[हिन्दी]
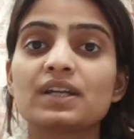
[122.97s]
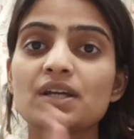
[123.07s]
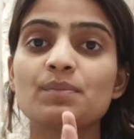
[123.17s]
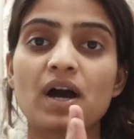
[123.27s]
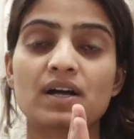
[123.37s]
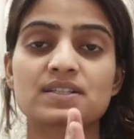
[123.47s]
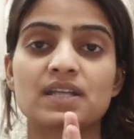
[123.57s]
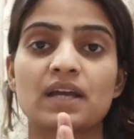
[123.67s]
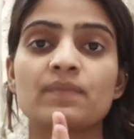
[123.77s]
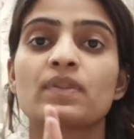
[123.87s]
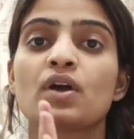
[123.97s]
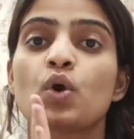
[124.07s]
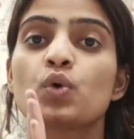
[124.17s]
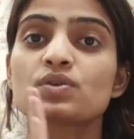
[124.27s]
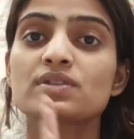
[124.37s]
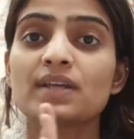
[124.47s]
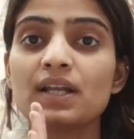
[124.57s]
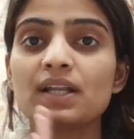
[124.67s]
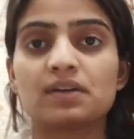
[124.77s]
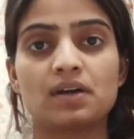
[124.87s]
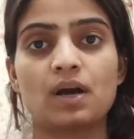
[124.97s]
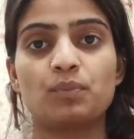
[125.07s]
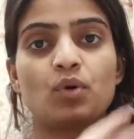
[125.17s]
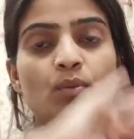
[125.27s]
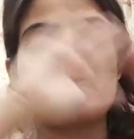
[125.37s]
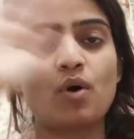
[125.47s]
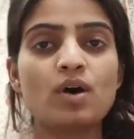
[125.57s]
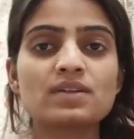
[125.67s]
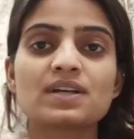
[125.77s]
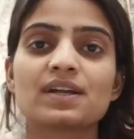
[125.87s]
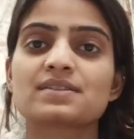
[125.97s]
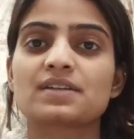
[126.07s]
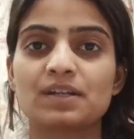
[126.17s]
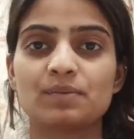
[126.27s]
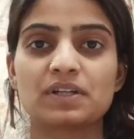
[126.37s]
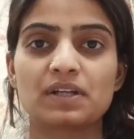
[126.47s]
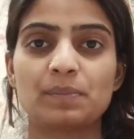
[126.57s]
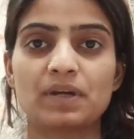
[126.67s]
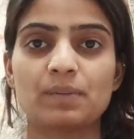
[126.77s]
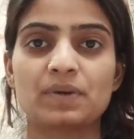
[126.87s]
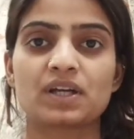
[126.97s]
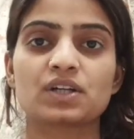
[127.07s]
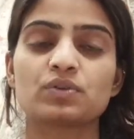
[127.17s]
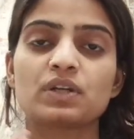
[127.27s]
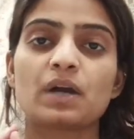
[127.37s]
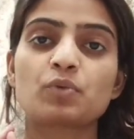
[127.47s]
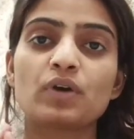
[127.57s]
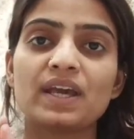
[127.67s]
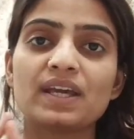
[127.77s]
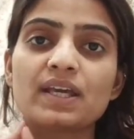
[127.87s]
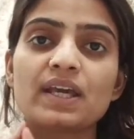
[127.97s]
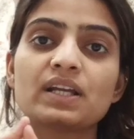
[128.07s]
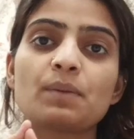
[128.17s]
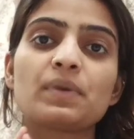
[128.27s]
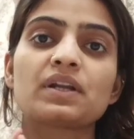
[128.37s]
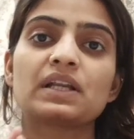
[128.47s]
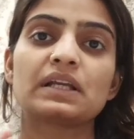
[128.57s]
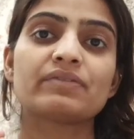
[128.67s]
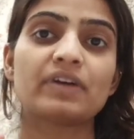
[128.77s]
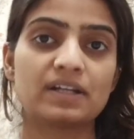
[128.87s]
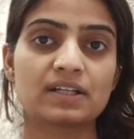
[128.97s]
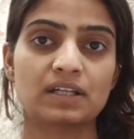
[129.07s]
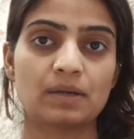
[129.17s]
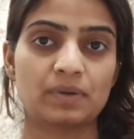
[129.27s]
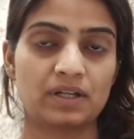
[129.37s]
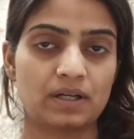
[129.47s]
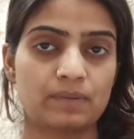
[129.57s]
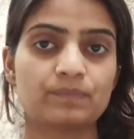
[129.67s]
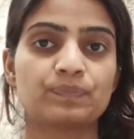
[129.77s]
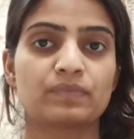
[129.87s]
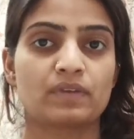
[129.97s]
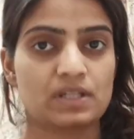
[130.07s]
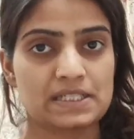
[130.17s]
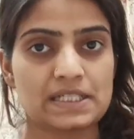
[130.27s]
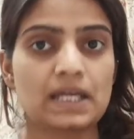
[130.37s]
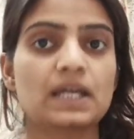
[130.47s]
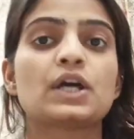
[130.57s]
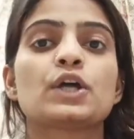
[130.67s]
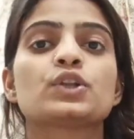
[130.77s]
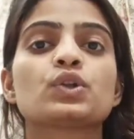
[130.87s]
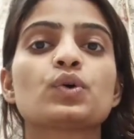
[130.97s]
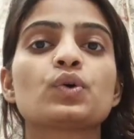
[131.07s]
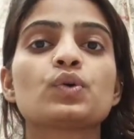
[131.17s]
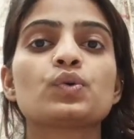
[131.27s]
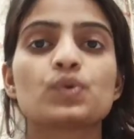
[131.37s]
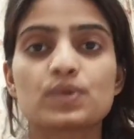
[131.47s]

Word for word: जो थर्टी मार्क्स हैं उसके लिए आपको बहुत सारा स्टडी मटेरियल पढ़ना पड़ेगा क्योंकि आपको एक एक नंबर के लिए फ़ाइट करना पड़ेगा ठीक है तो